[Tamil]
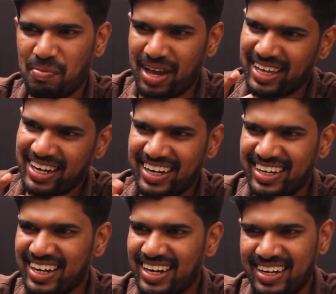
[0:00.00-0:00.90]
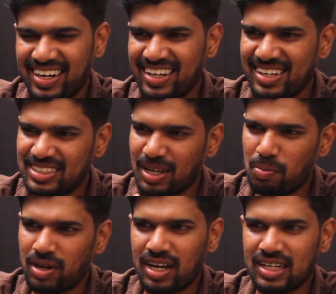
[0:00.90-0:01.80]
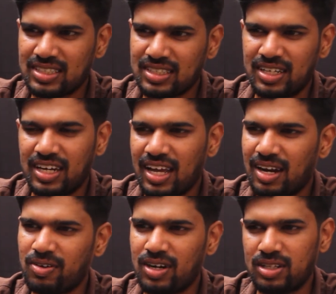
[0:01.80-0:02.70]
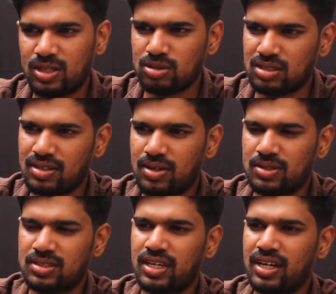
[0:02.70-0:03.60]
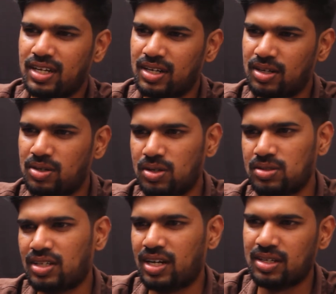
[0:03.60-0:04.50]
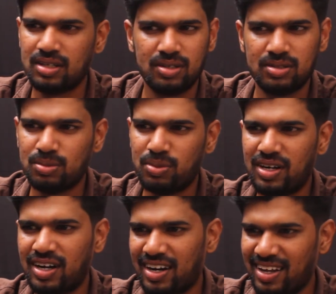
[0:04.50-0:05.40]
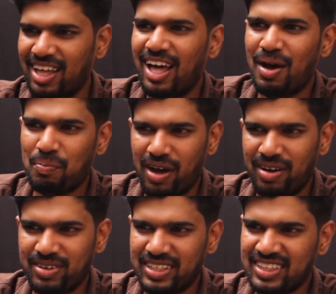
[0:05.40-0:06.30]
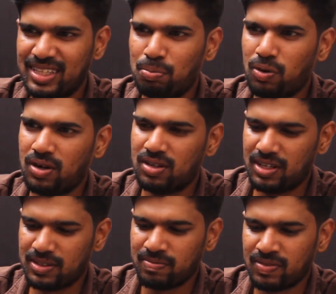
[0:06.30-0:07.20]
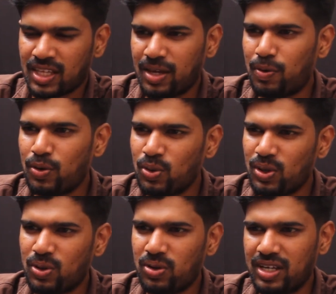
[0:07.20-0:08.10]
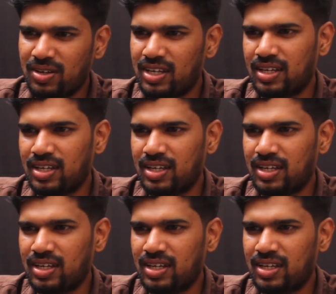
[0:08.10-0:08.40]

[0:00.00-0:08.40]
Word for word: பயங்கர ஹிட் ஆகிட்டு இருக்கு செம்ம காசு இந்தியா லெவலில் தௌசண்ட் க்ரோஸ் எயிட் ஹண்ட்ரட் க்ரோஸ் நைன் ஹண்ட்ரட் க்ரோஸ்னு போயிட்டுருக்கு பாவம் ஹிந்தி படம் தான் இப்போ நூறு கோடி